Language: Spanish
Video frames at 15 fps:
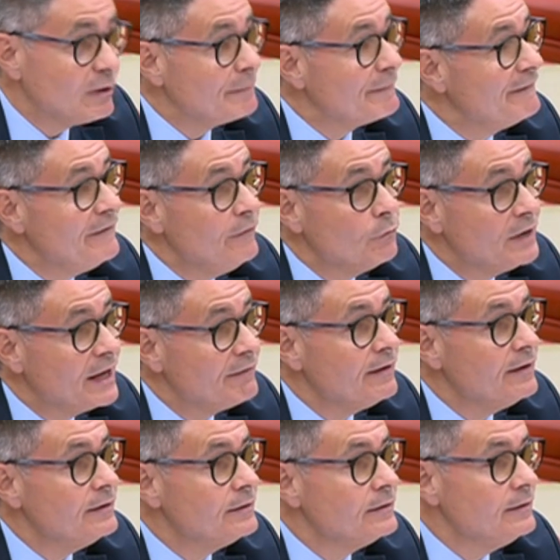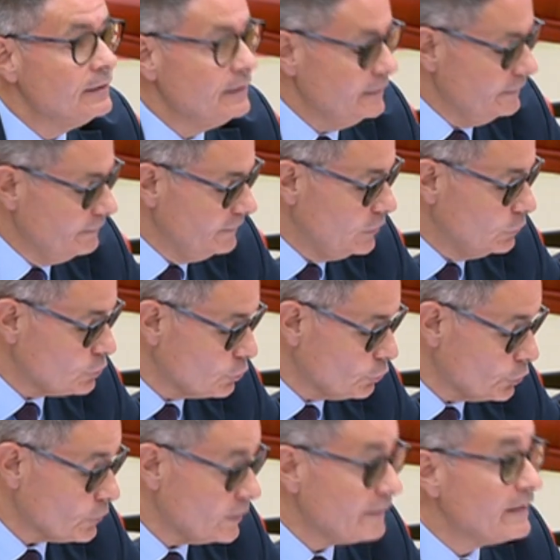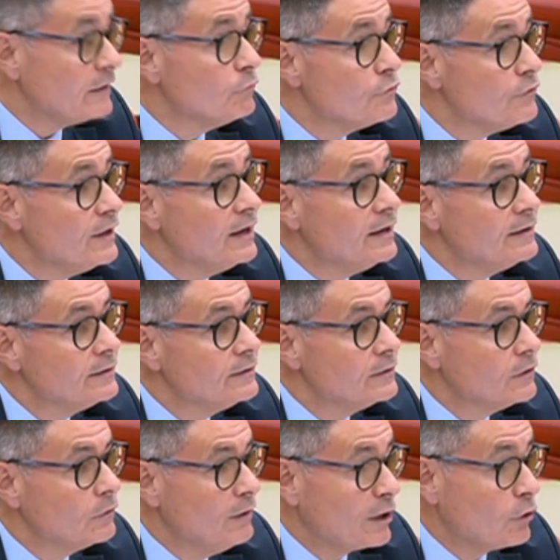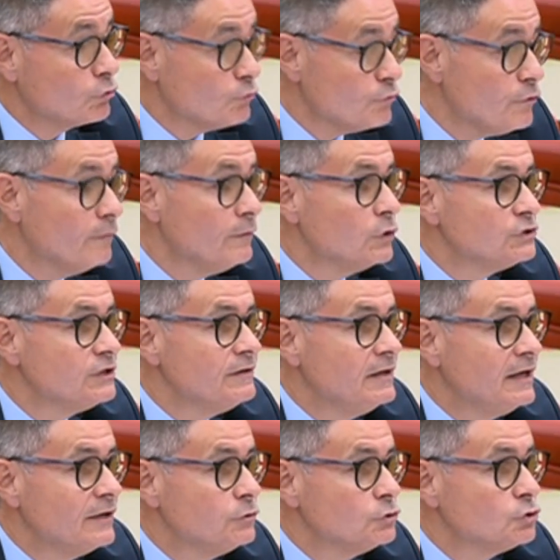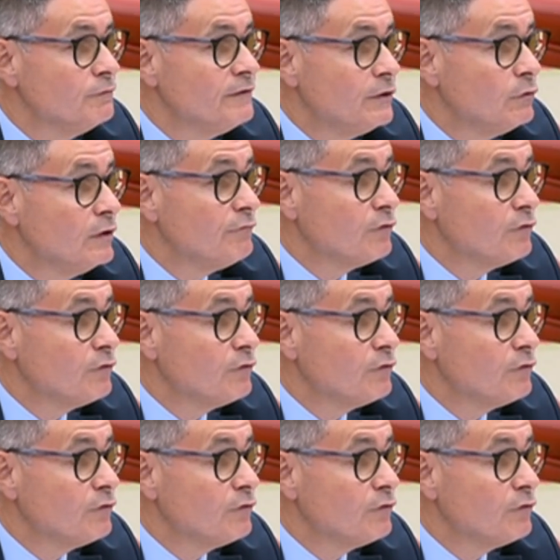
han aprendido nada de lo que ocurrió en Andalucía con la corrupción de los sindicatos con dinero de